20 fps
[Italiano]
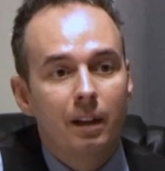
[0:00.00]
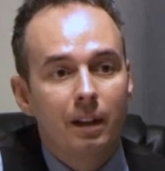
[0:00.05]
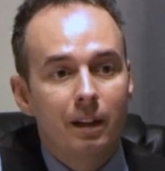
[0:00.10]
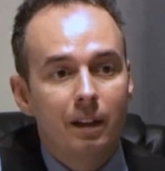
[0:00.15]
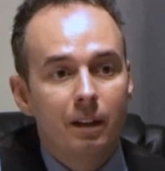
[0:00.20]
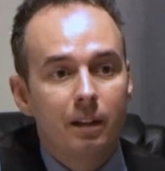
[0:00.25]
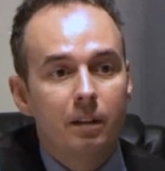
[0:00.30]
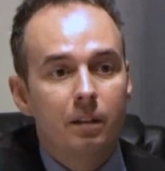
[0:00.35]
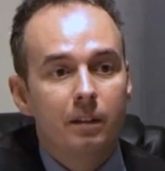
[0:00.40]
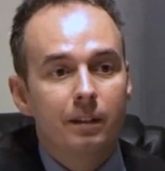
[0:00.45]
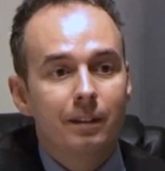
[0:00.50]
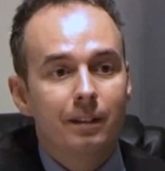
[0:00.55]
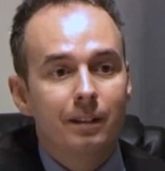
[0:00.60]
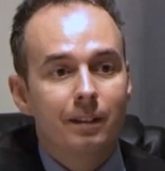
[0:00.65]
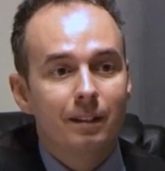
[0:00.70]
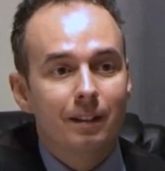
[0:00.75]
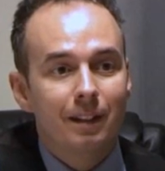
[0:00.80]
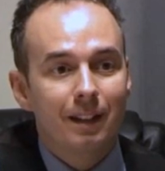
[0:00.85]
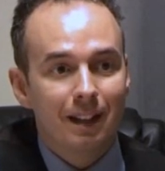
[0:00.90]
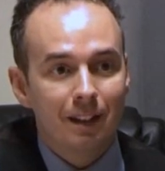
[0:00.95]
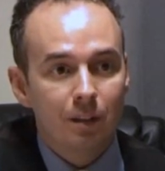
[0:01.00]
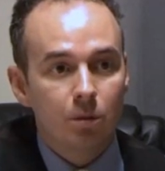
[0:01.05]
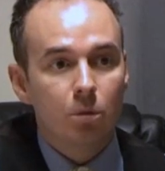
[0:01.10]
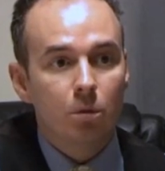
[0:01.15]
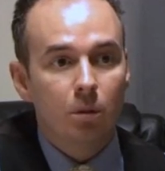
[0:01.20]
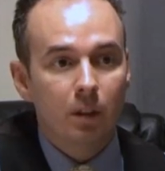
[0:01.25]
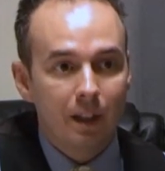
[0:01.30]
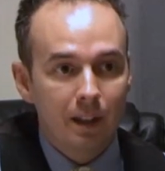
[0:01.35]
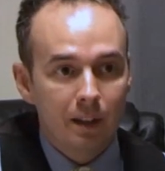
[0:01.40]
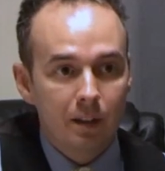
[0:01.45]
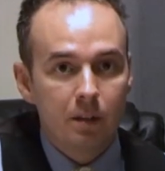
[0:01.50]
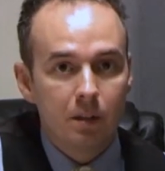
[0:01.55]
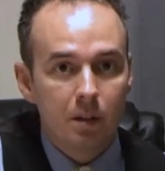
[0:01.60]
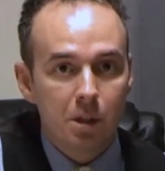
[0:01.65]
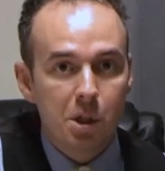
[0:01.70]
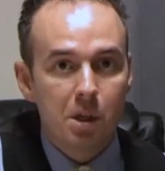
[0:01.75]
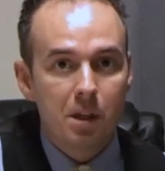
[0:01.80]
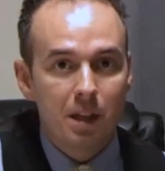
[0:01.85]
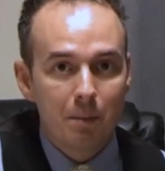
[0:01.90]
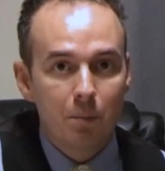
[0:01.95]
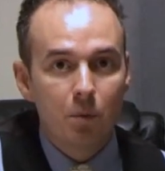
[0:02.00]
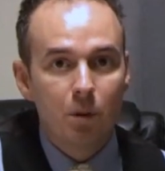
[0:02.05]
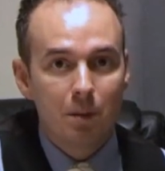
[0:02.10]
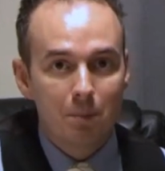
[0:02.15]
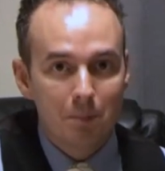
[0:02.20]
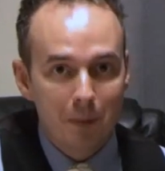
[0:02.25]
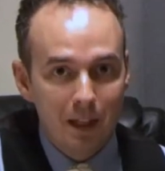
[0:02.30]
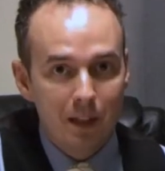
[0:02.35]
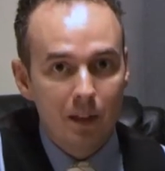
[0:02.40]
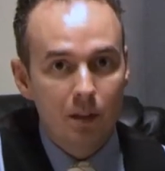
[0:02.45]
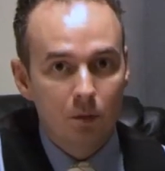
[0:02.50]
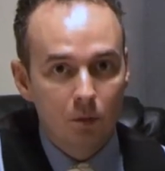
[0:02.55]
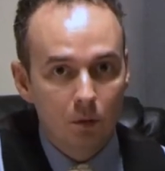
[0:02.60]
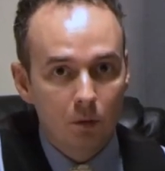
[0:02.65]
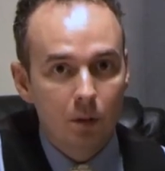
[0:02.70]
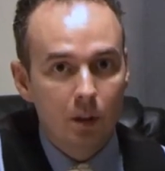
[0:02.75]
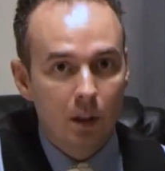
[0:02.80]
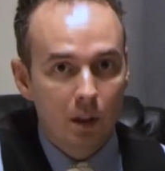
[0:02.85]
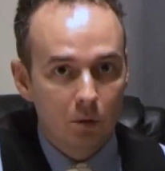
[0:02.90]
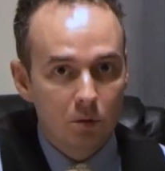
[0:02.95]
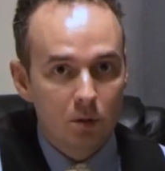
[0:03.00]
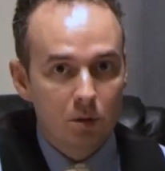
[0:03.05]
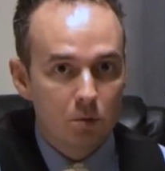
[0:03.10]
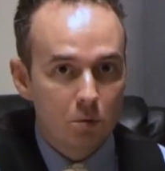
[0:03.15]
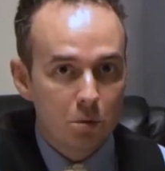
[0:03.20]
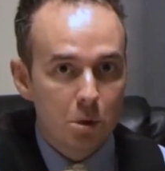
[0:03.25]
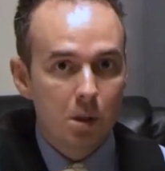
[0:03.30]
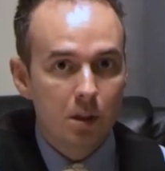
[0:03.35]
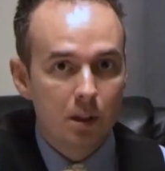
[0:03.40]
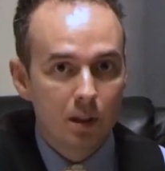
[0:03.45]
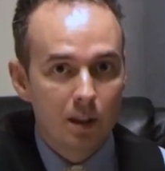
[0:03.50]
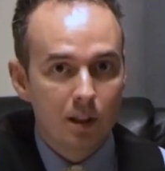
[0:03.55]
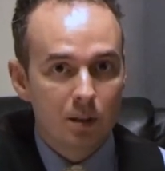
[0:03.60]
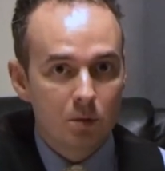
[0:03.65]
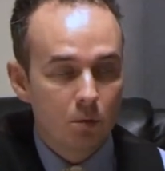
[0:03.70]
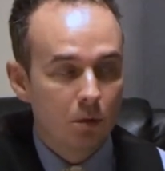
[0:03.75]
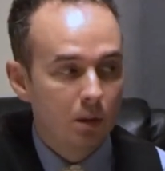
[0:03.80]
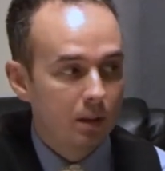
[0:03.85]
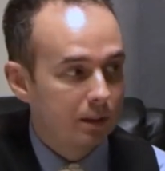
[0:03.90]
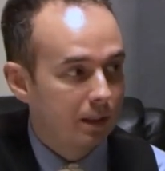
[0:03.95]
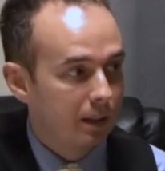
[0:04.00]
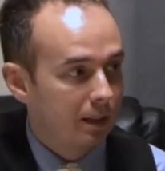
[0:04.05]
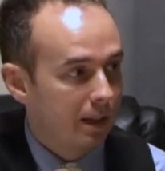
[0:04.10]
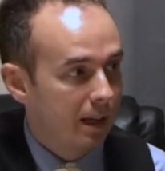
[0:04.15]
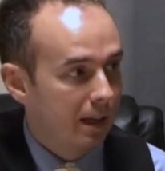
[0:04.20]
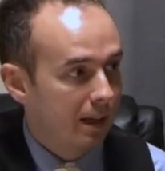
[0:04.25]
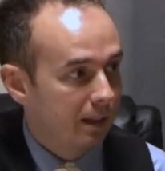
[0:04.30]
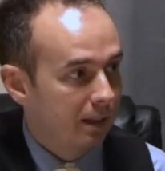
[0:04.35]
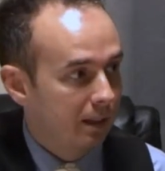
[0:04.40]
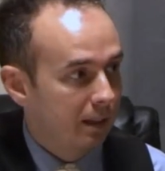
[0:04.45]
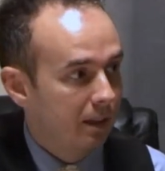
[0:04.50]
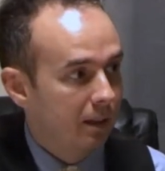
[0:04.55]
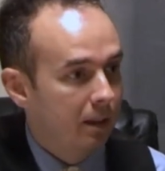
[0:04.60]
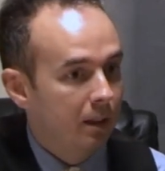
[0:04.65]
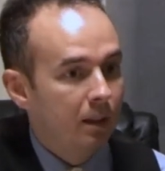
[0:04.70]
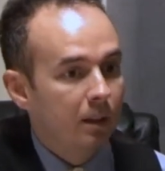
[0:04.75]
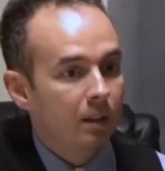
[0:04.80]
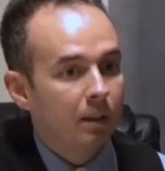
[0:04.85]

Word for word: e, eh, e altro che, scendiamo nel merito di che cosa succede nella scuola italiana.